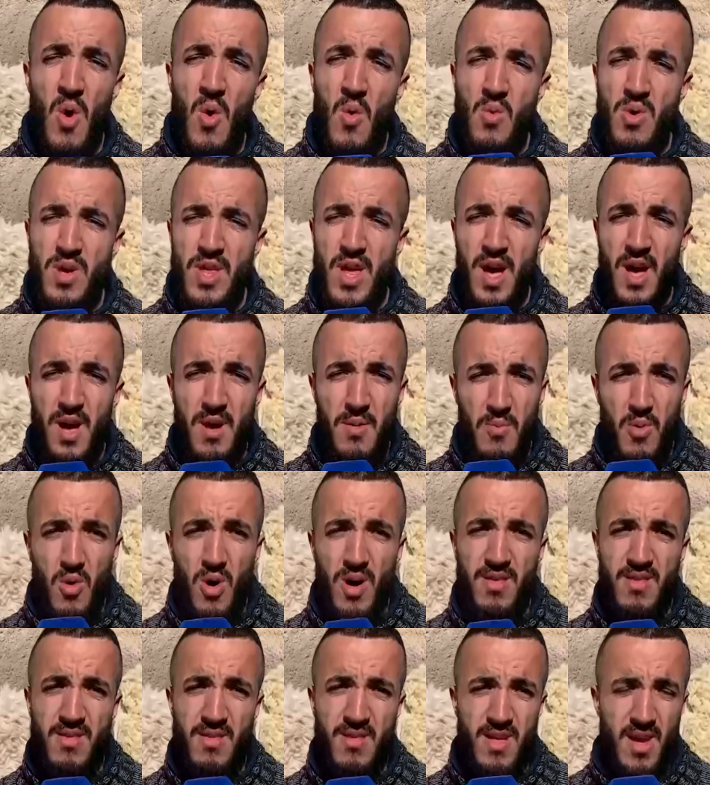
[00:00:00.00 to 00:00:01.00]
ويدعموا هذا
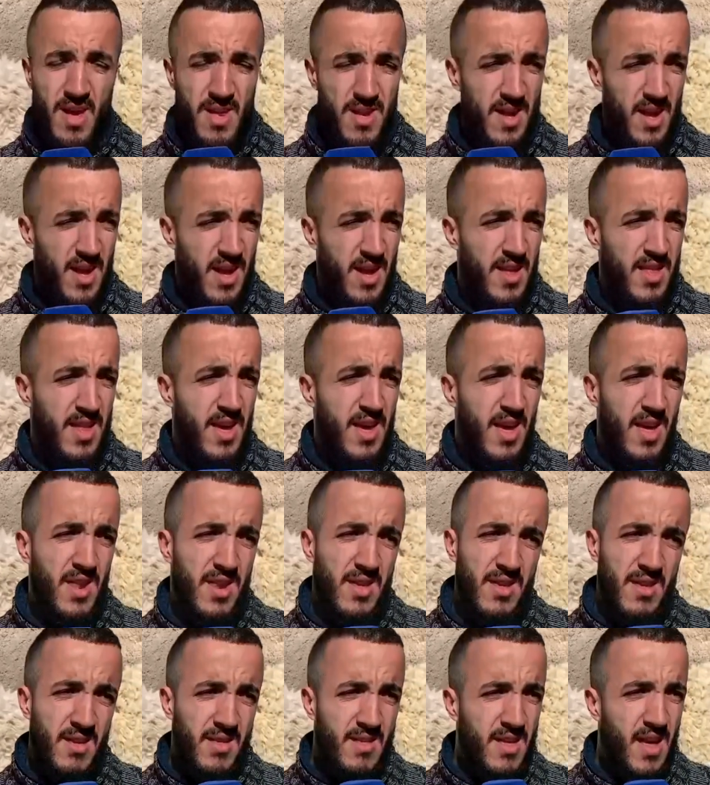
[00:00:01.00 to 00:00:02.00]
الصانع هذا
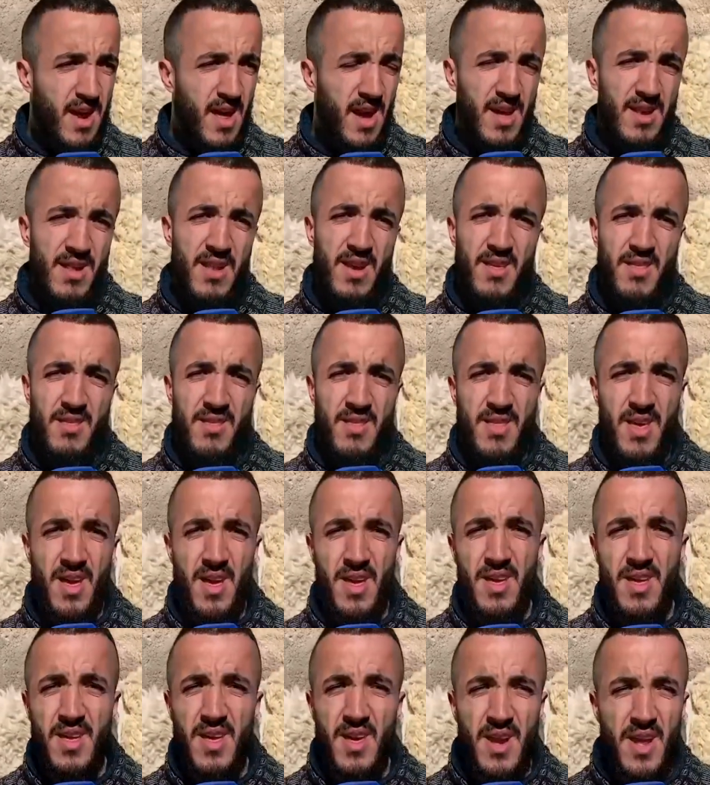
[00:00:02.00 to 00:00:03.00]
يعني صراحه لا
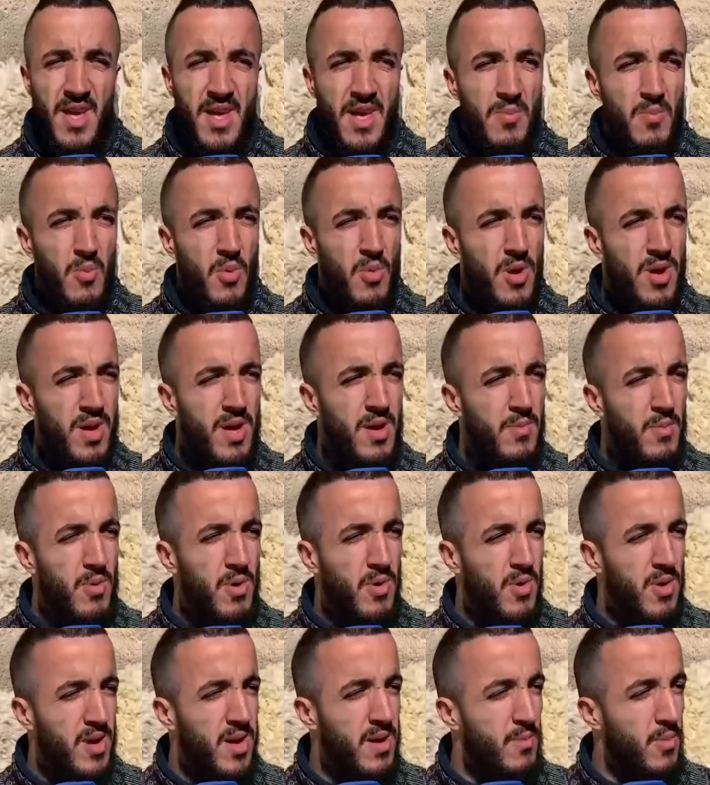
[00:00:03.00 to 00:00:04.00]
التصنيعيه راه كيمروا
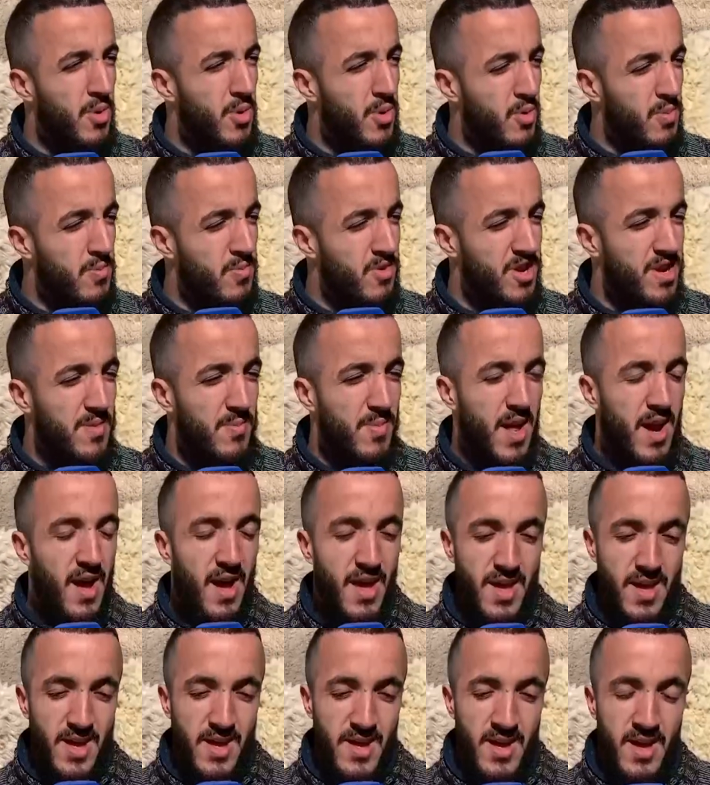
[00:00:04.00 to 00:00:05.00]
كيمرو بشي
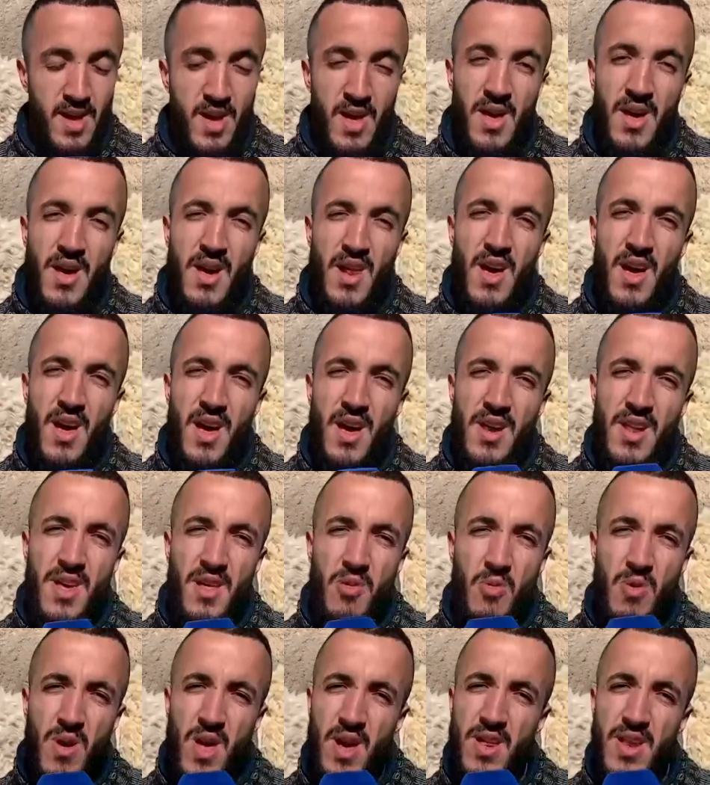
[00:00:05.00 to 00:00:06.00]
مراحل راه انا
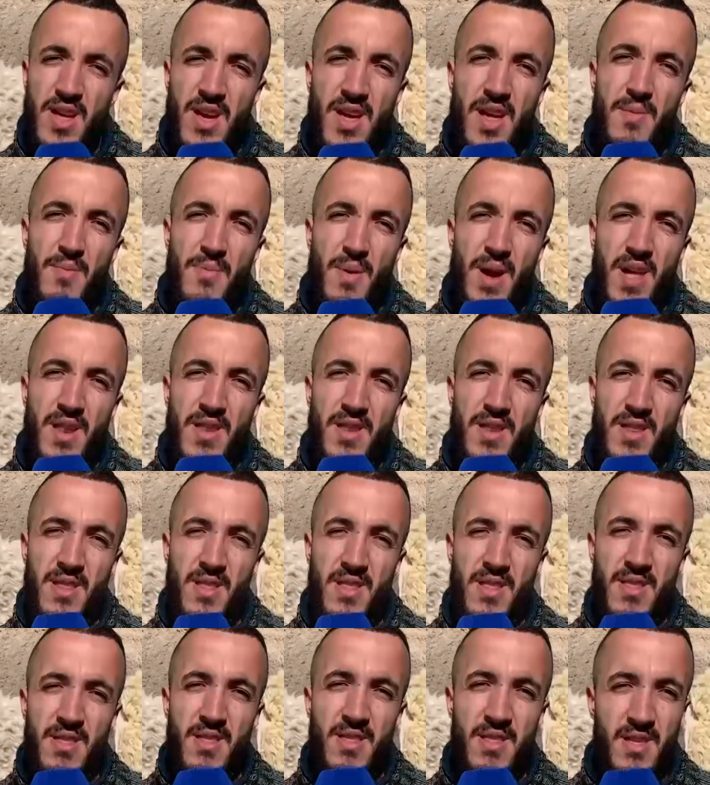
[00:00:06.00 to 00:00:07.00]
والله اذا كنبقى
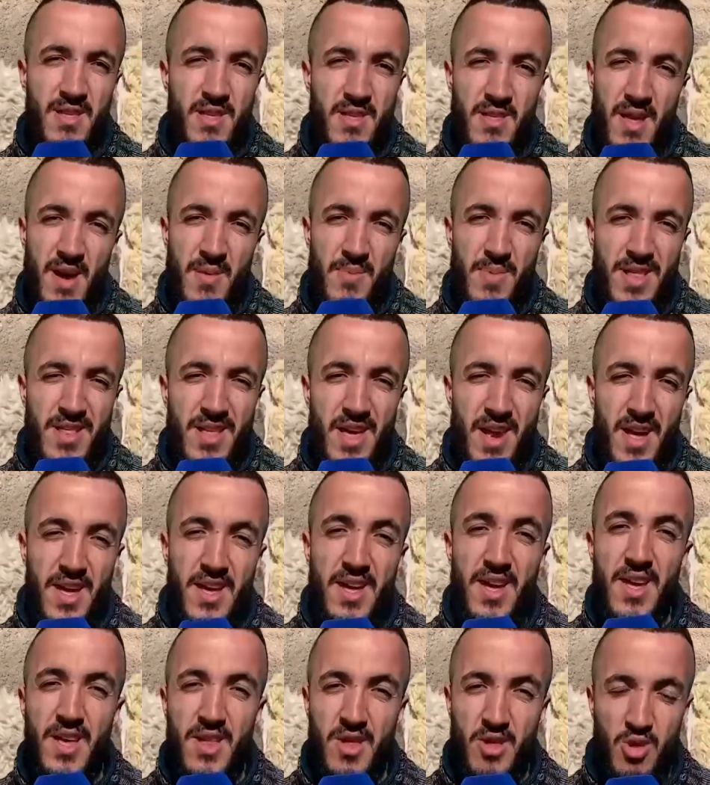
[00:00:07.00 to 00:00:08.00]
زعما صراحة
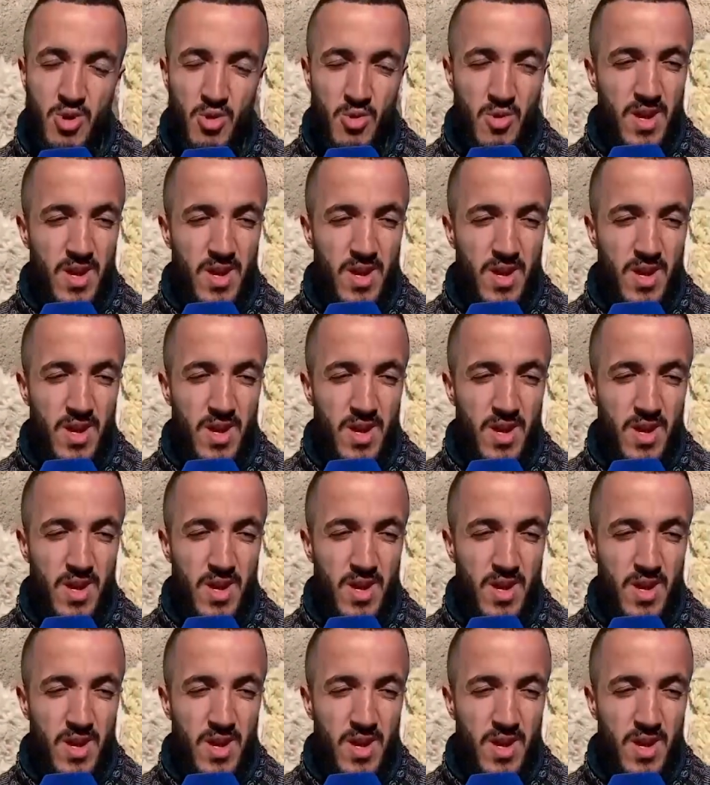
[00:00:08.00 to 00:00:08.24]
كيهزوا